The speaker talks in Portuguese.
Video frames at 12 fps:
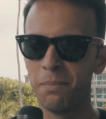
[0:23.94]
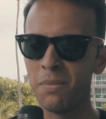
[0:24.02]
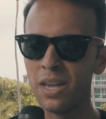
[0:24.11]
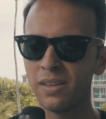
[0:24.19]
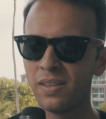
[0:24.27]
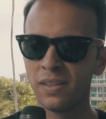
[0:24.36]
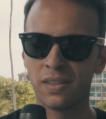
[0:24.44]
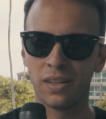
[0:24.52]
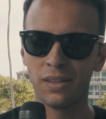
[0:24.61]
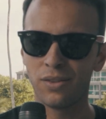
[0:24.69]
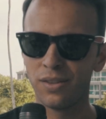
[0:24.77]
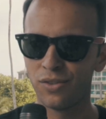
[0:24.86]
meses
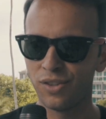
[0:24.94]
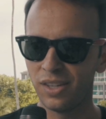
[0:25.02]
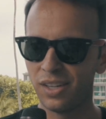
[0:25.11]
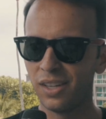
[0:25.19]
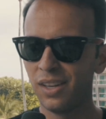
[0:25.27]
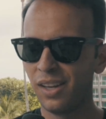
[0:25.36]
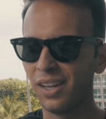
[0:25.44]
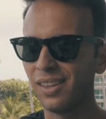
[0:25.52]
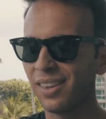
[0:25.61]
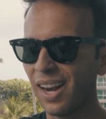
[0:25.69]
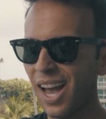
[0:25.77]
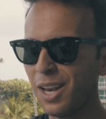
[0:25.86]
antes de
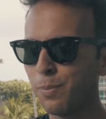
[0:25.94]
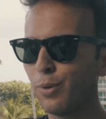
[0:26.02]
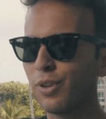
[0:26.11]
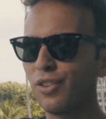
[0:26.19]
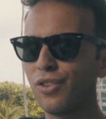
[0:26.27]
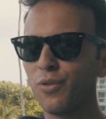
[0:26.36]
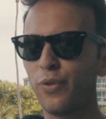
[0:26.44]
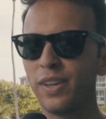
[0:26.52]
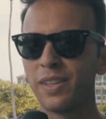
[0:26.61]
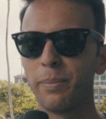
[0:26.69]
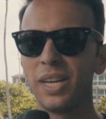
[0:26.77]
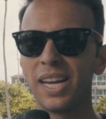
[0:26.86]
entrarem, por isso que a gente
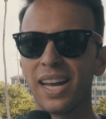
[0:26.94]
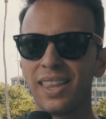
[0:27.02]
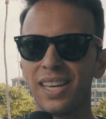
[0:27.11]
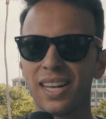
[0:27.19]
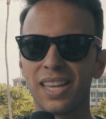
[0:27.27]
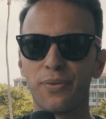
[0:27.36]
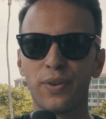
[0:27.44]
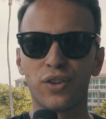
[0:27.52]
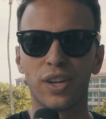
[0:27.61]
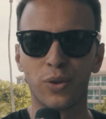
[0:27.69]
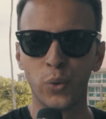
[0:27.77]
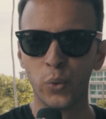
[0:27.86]
fez a brincadeira da
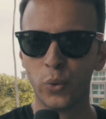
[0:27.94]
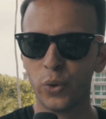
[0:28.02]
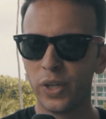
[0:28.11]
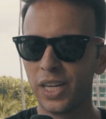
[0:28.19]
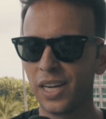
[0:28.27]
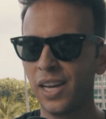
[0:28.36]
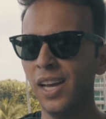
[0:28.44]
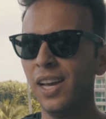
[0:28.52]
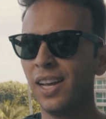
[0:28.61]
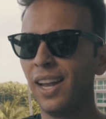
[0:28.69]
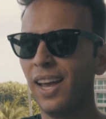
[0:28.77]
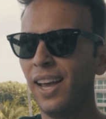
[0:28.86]
fechadura,
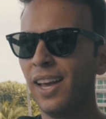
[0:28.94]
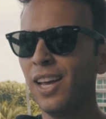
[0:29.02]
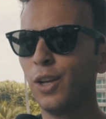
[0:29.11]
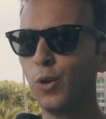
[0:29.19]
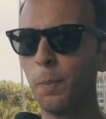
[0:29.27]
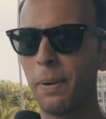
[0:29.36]
né, do